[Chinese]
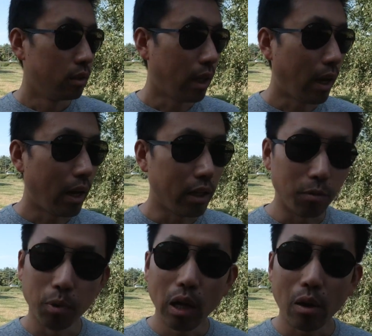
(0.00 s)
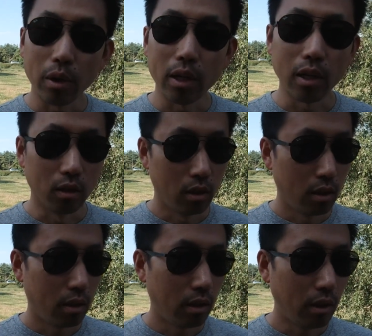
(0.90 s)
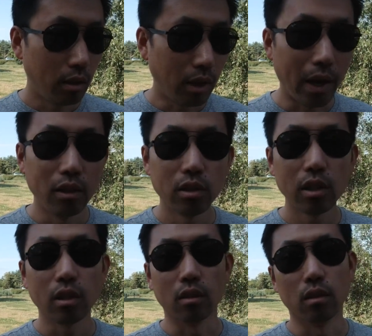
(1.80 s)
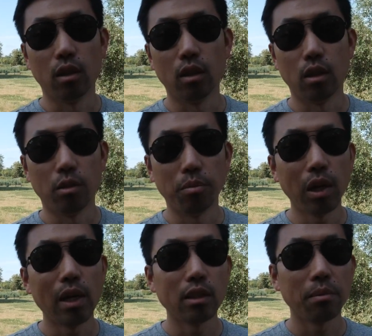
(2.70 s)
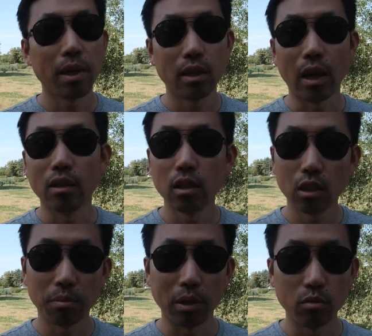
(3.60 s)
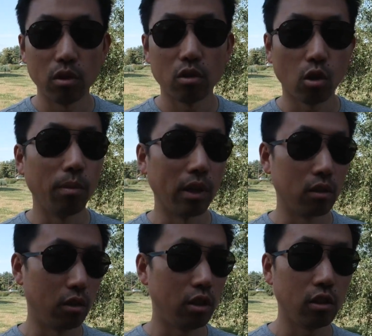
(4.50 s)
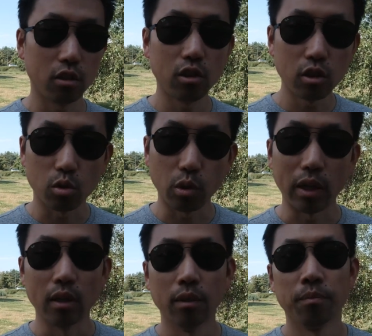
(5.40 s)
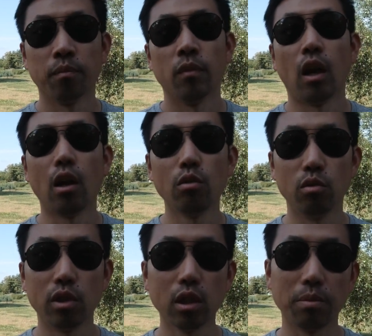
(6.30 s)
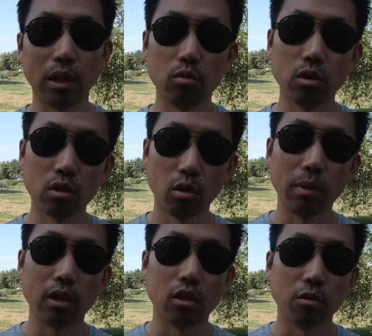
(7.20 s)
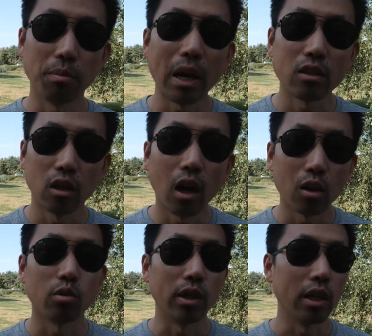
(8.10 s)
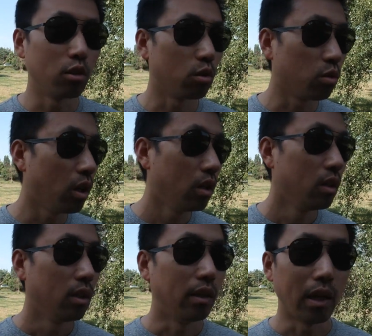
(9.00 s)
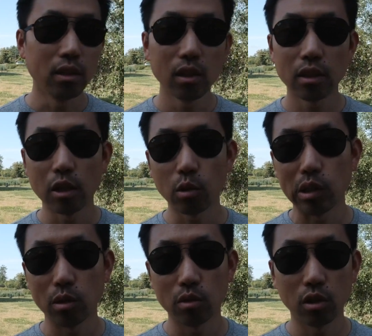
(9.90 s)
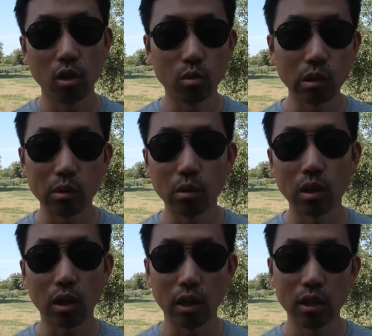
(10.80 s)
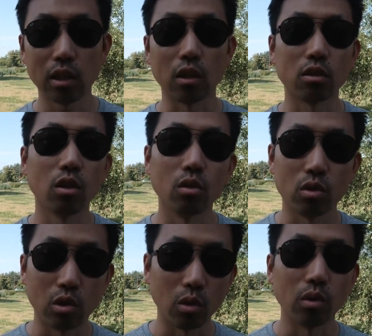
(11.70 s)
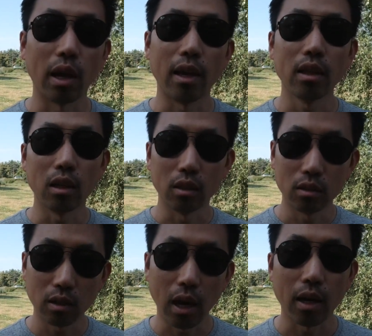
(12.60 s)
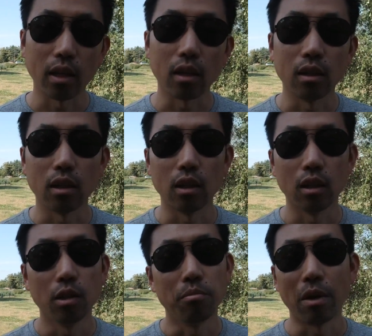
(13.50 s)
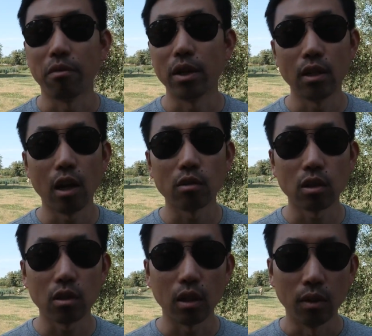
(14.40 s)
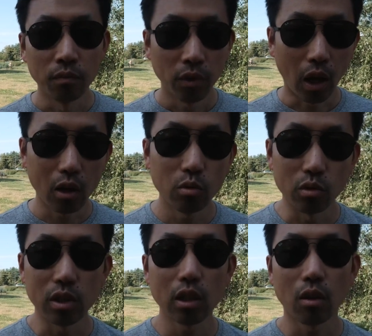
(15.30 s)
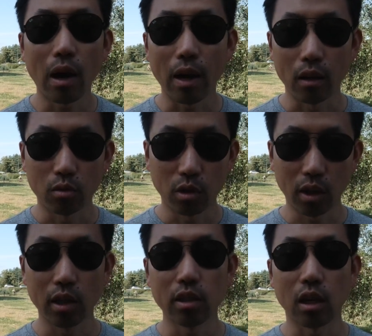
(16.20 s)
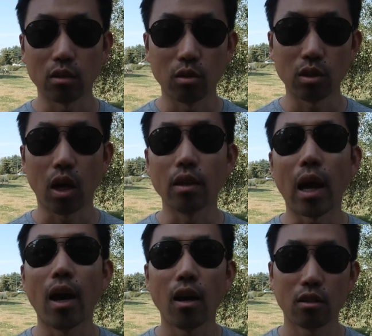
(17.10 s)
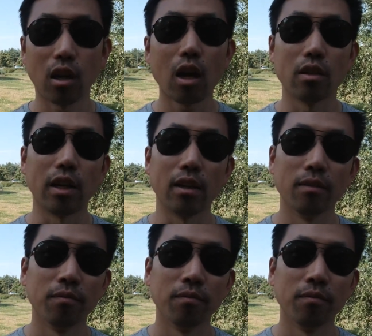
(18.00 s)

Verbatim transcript: 在以波兰为例。男性，呃，波兰这边男性的平均寿命是七十四岁，而女性的平均寿命是八十二岁。也就是说，男性在退休之后最多可以享受九年的这样一个免费医疗政策，而女性的话却可以享受长达二十二年。